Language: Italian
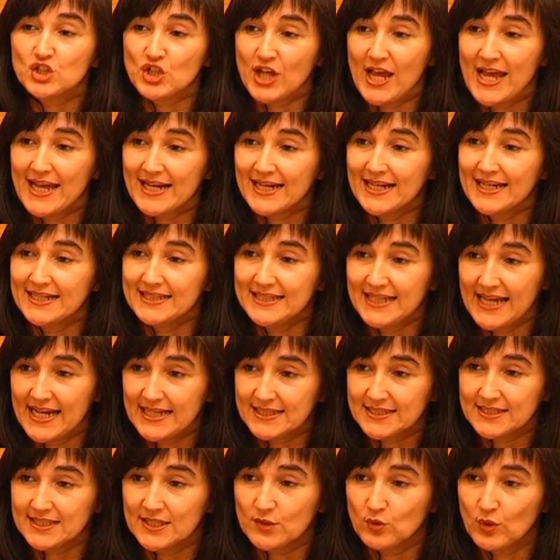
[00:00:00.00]
cerca di
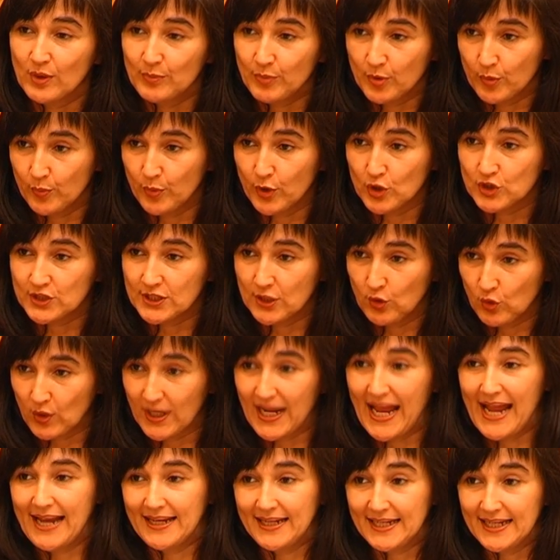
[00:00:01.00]
essere una proposta
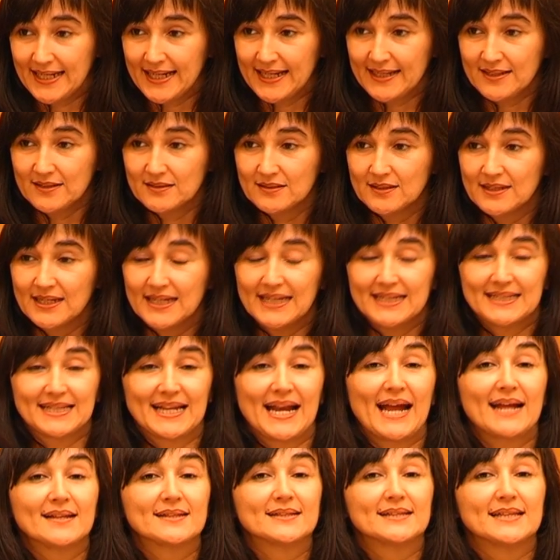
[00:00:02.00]
organica che
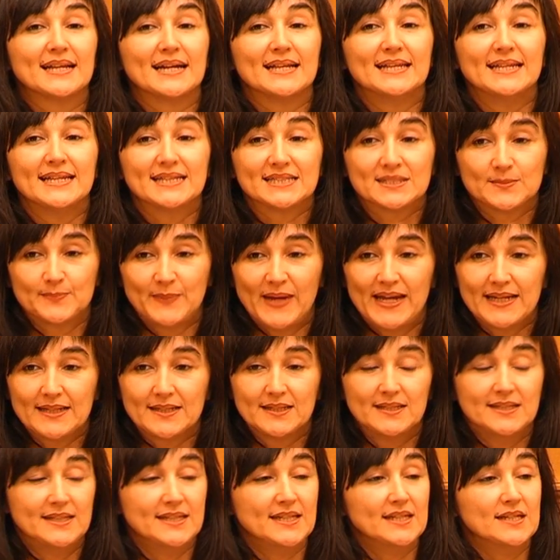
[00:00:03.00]
tratta gli
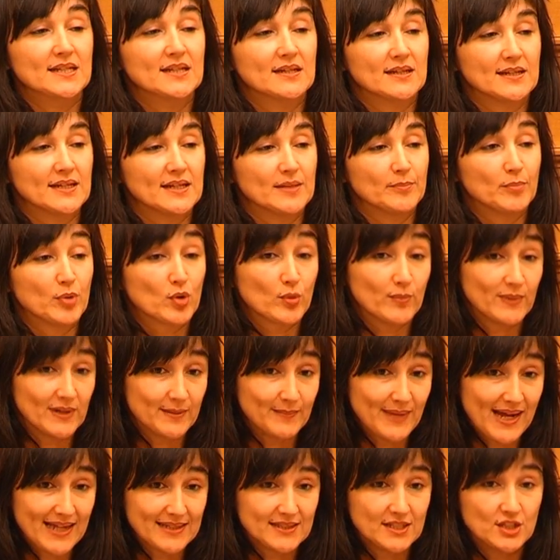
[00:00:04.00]
aspetti eh,
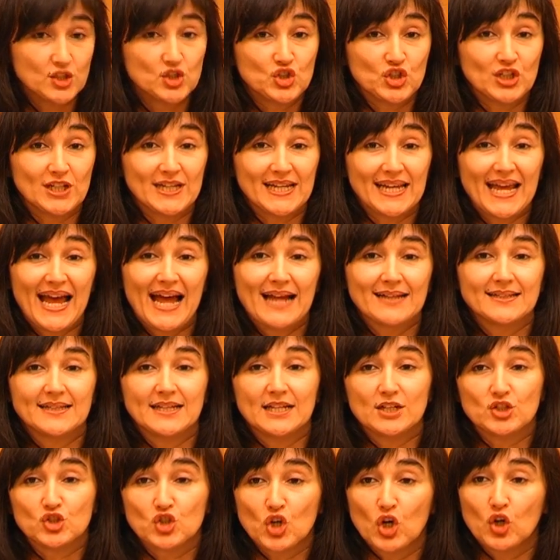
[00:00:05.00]
problematici
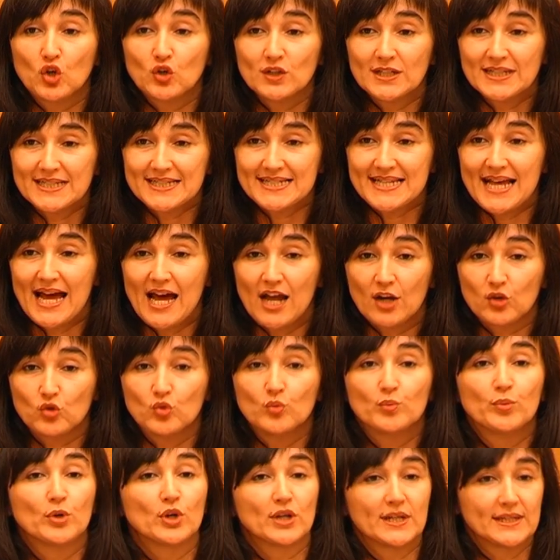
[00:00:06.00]
legati al gioco
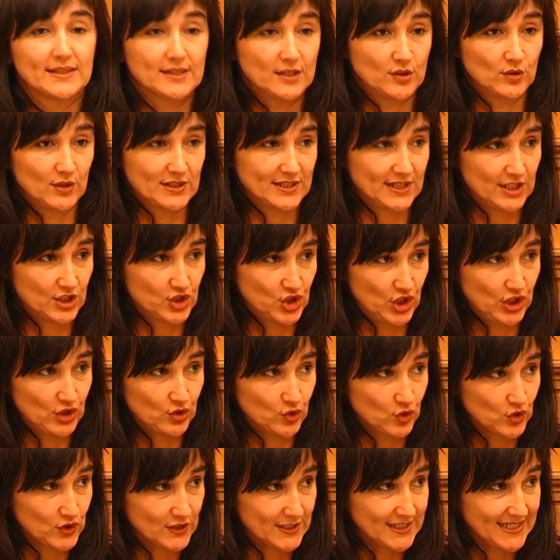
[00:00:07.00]
d'azzardo un pochettino a
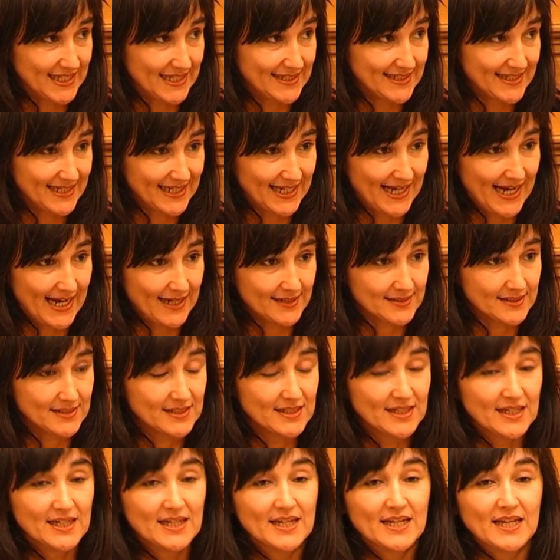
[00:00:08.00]
360
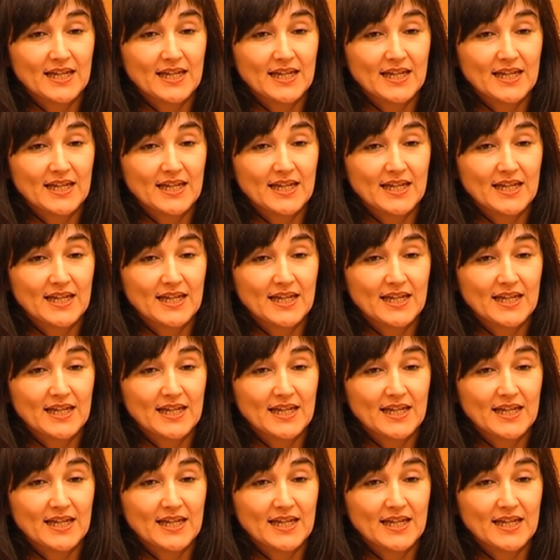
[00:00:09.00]
gradi